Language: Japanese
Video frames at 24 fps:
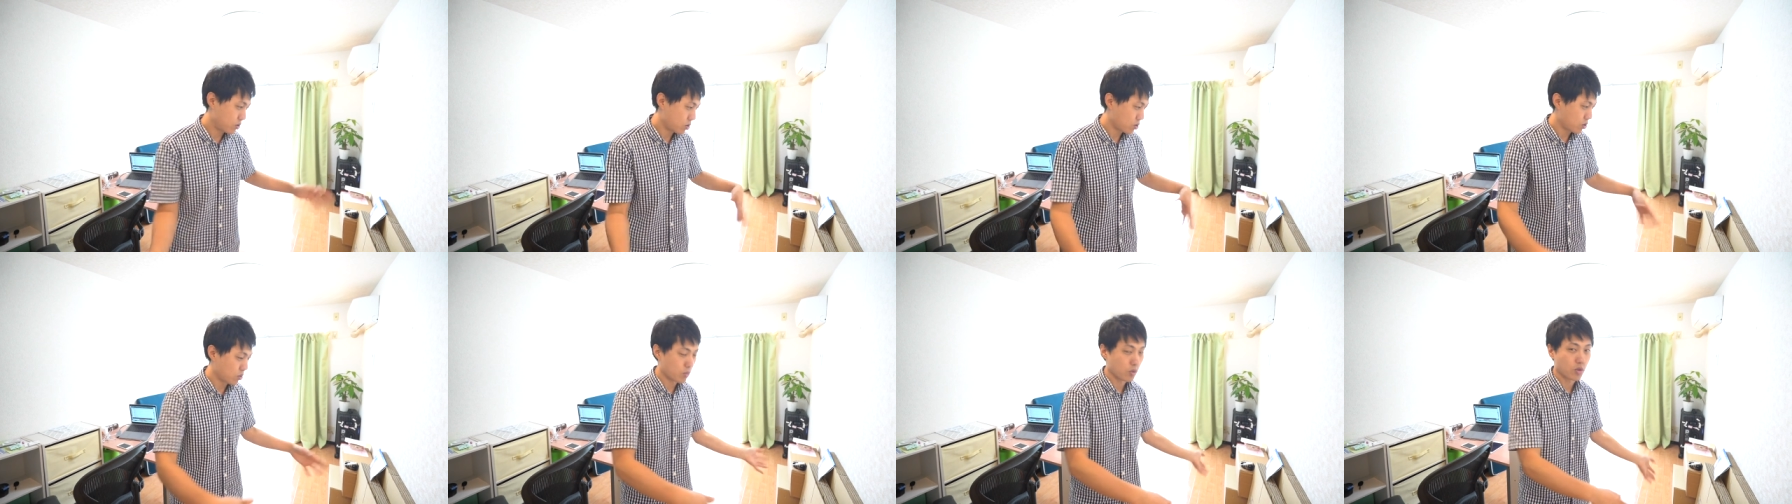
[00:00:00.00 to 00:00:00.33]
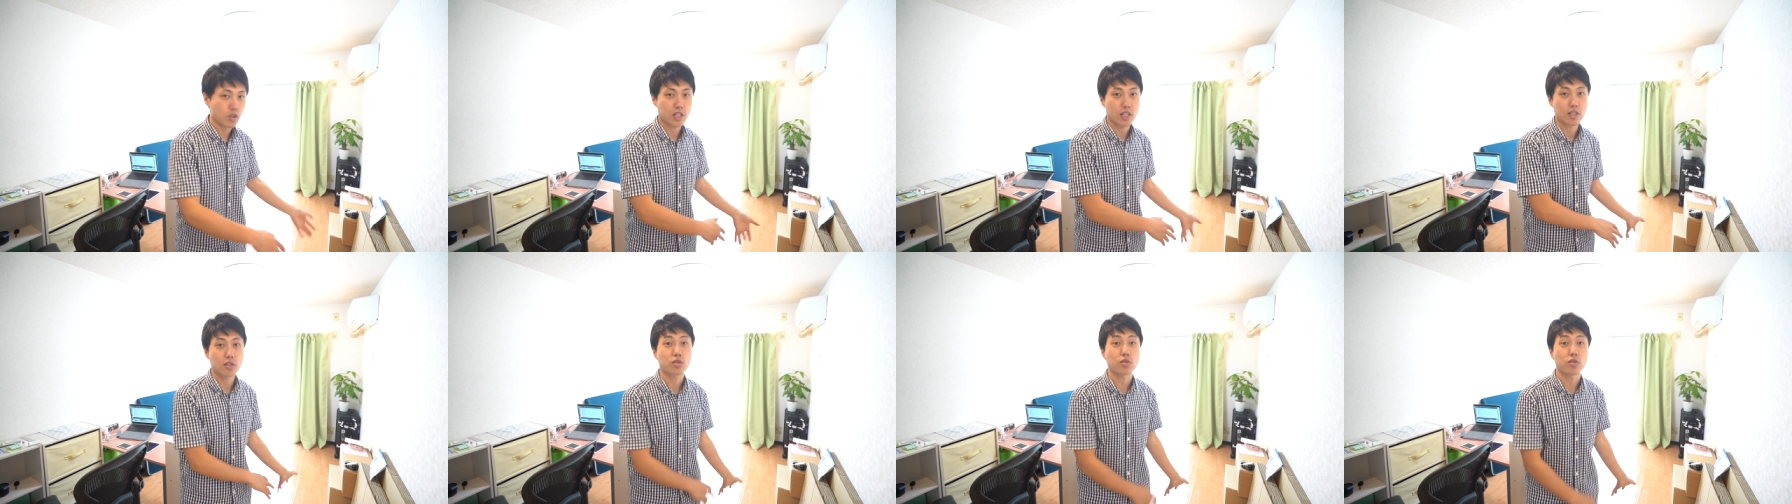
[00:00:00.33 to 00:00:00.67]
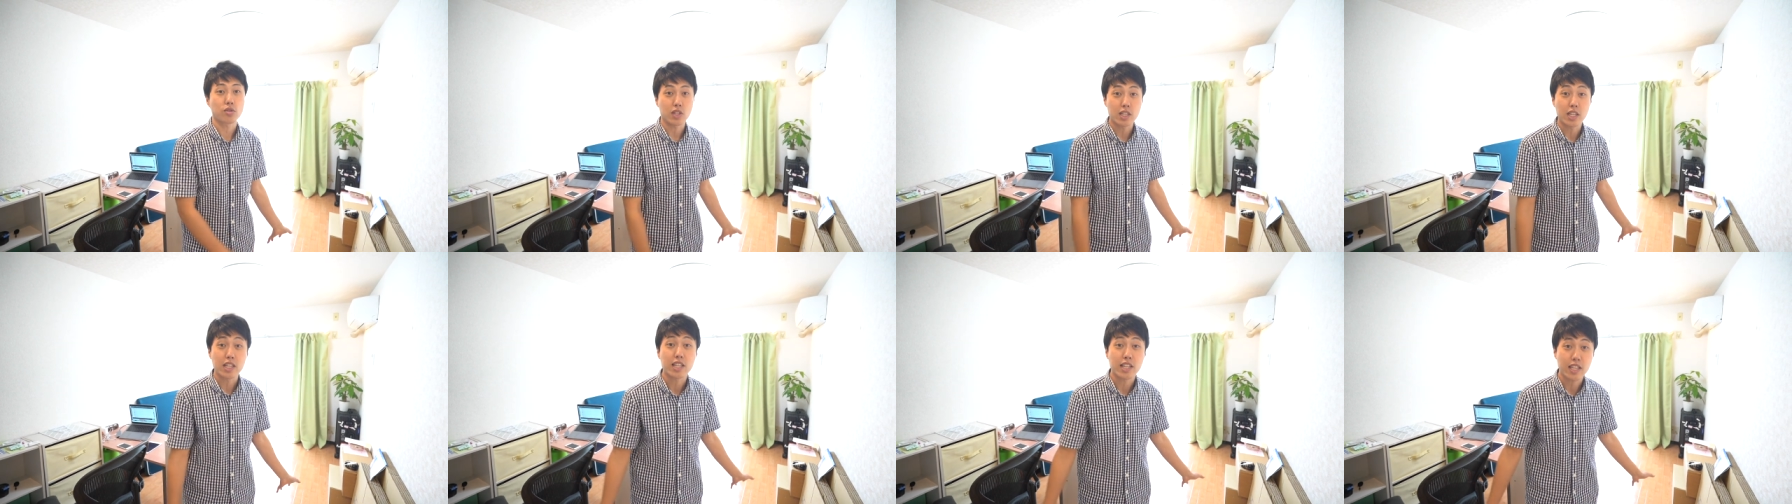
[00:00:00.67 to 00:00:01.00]
ちょっともう早
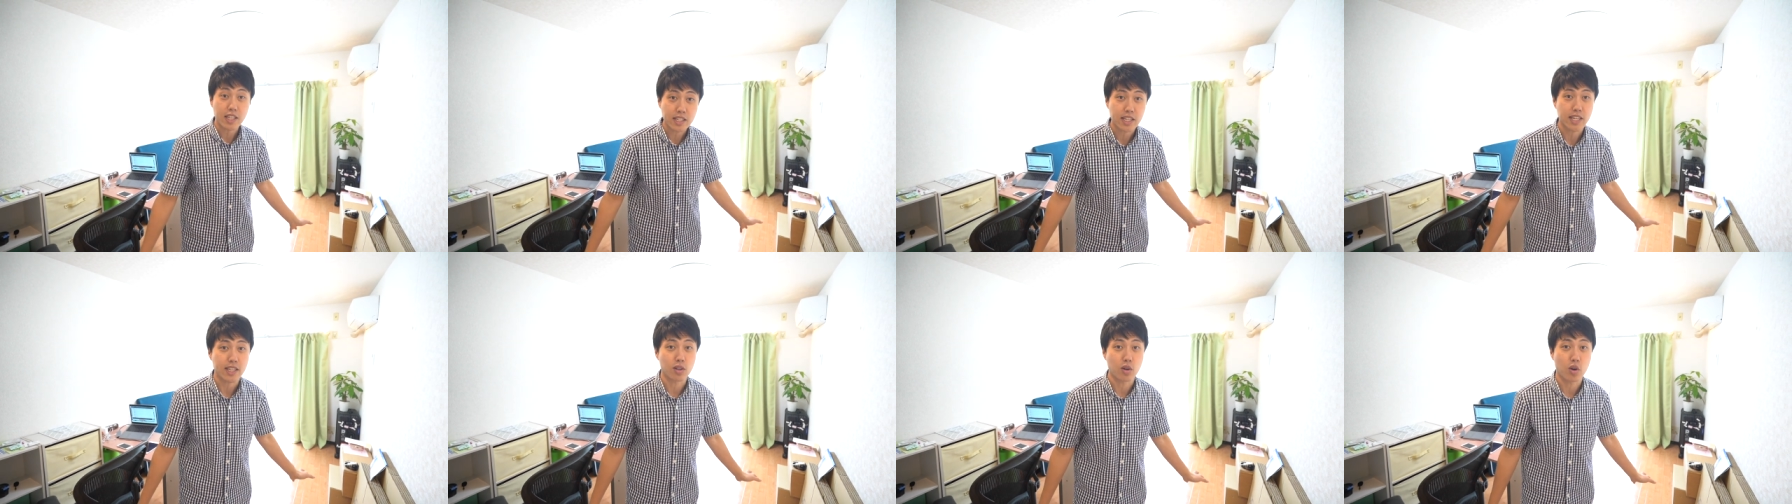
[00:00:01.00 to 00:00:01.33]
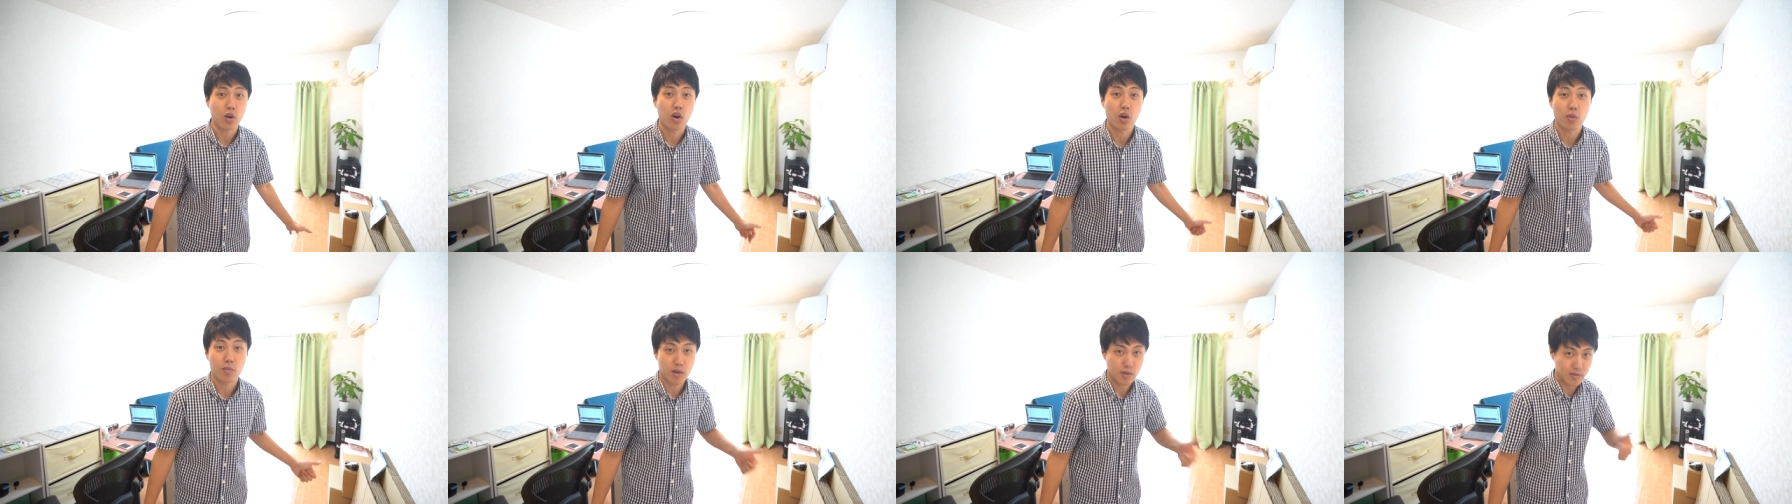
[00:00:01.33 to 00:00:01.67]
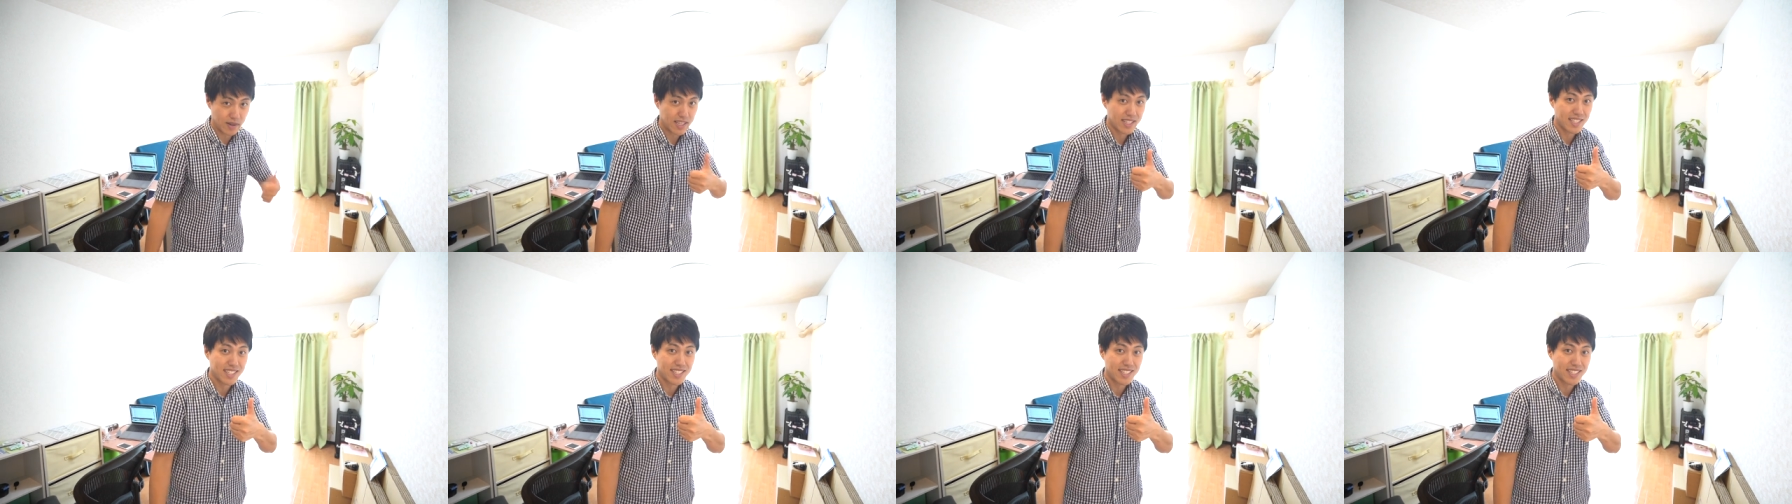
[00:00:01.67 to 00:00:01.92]
速入れていきたいと思いま